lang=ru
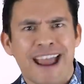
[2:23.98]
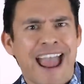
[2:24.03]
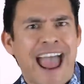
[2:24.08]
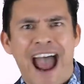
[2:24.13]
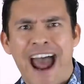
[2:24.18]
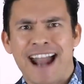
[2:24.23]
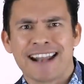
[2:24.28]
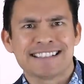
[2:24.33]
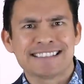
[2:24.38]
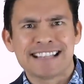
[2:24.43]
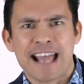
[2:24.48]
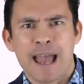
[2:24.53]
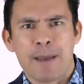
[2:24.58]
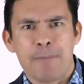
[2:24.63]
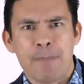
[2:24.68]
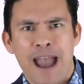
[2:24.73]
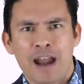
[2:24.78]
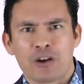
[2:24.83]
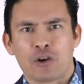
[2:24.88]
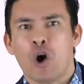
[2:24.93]
пахнете.
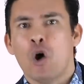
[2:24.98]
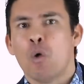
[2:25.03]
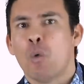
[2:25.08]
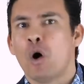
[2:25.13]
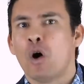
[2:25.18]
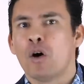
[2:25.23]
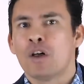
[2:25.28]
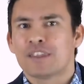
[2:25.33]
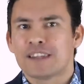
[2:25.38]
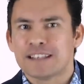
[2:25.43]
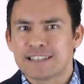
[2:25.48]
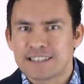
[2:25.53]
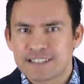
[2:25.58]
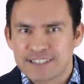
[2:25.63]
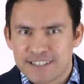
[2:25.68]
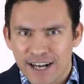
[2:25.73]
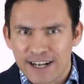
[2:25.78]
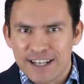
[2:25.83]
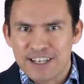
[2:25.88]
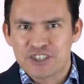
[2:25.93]
Даже если вы
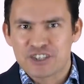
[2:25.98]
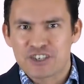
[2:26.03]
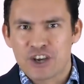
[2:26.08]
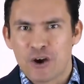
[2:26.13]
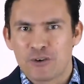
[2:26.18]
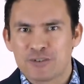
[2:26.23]
общаетесь с